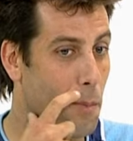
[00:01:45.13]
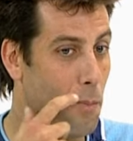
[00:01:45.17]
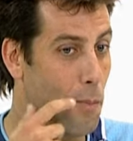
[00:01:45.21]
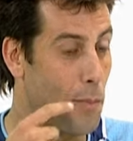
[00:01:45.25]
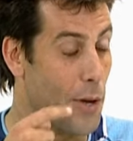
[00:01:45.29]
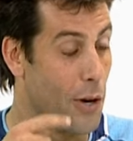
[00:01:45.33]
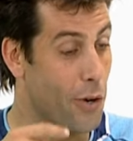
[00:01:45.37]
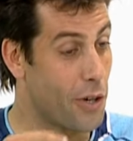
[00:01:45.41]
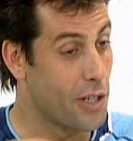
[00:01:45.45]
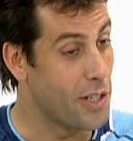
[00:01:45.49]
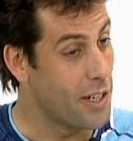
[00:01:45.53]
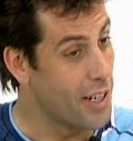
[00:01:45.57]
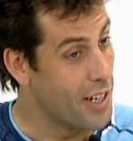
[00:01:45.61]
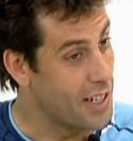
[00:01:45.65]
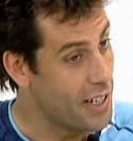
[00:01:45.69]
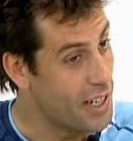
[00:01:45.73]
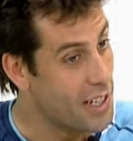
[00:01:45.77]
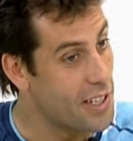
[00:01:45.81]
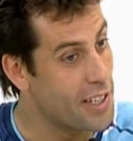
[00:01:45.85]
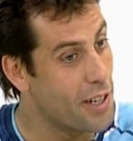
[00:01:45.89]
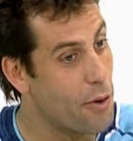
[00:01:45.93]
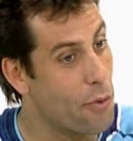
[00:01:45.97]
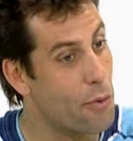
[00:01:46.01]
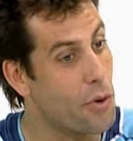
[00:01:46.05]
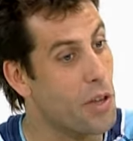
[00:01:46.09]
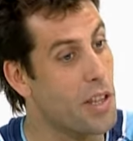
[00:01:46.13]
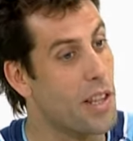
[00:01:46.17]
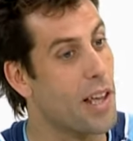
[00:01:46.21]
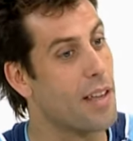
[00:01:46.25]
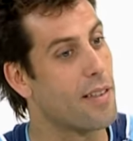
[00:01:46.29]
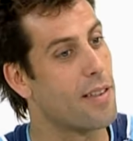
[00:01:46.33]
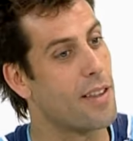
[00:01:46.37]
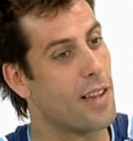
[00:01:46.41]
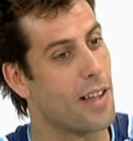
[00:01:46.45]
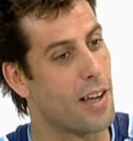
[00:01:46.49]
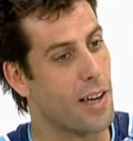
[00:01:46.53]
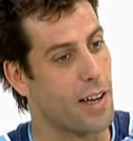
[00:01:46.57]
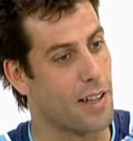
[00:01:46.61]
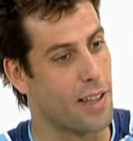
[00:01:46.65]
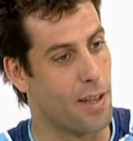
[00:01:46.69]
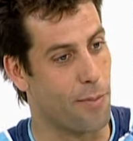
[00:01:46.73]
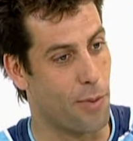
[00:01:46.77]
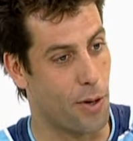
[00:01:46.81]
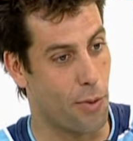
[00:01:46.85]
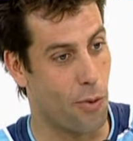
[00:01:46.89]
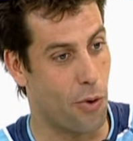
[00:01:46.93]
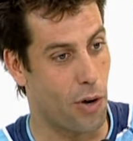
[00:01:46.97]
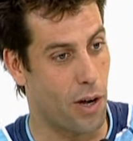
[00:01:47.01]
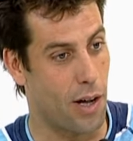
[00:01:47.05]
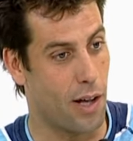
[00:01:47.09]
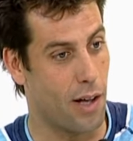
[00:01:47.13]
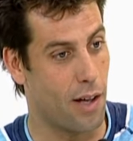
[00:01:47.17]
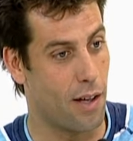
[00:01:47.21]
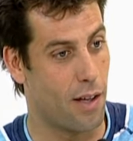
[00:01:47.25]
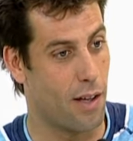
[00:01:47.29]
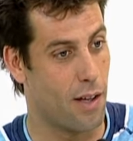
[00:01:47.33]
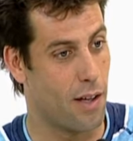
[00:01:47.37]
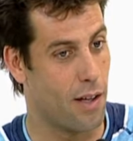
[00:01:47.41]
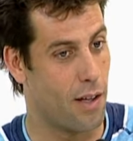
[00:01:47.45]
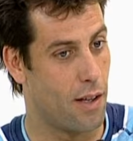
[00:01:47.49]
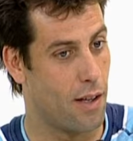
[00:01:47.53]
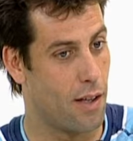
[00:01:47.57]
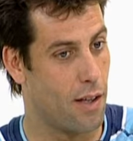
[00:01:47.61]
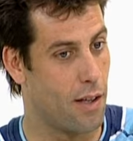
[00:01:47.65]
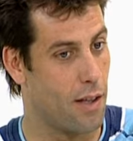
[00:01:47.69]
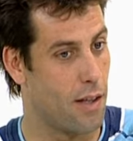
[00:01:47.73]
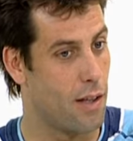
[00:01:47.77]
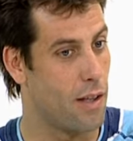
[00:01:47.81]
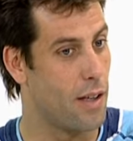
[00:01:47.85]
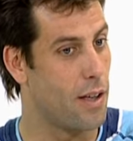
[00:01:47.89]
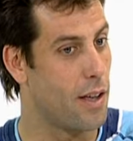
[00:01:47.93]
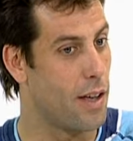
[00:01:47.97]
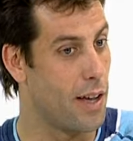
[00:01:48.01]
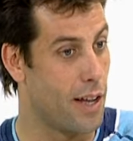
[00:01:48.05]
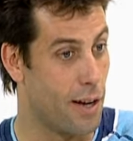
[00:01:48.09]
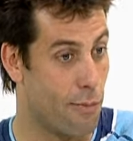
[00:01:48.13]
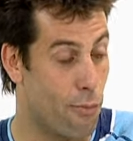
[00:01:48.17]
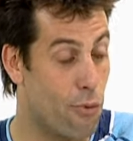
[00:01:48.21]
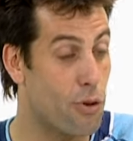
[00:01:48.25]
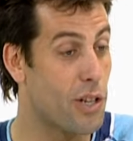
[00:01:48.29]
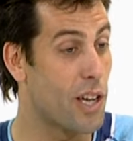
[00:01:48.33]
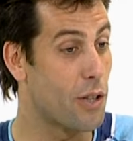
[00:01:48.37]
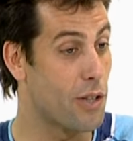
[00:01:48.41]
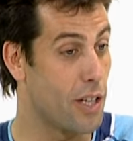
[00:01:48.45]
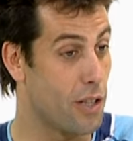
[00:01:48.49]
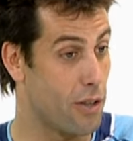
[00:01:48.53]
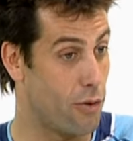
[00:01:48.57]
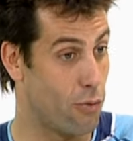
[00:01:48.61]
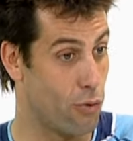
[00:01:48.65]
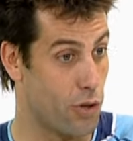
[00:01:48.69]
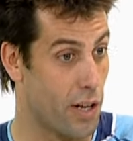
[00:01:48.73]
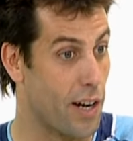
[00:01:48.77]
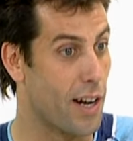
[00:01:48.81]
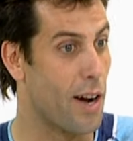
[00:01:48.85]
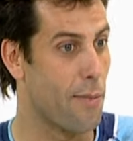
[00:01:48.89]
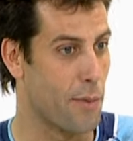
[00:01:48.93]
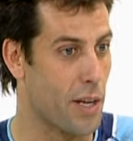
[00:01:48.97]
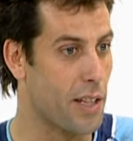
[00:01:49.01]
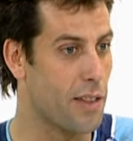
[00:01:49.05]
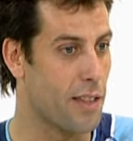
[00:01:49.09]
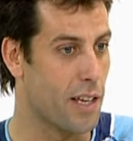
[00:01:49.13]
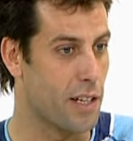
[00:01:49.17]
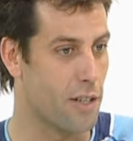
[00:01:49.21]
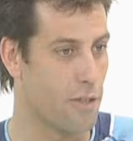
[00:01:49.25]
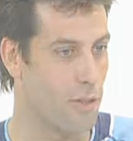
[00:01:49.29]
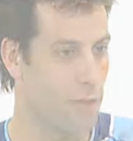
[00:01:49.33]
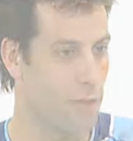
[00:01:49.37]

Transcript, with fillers: Pero es esa inseguridad la que te provoca el búscate tus herramientas,